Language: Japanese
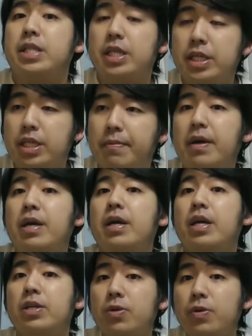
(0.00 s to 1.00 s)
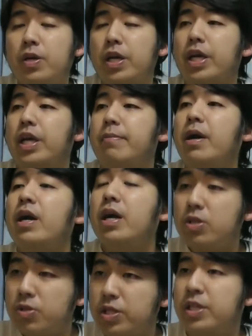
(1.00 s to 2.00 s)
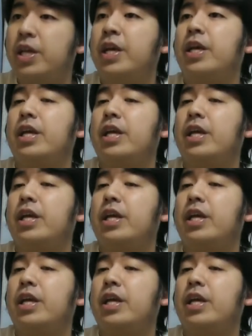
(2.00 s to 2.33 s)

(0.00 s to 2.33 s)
てきた漫画の、えー、漫画とですね、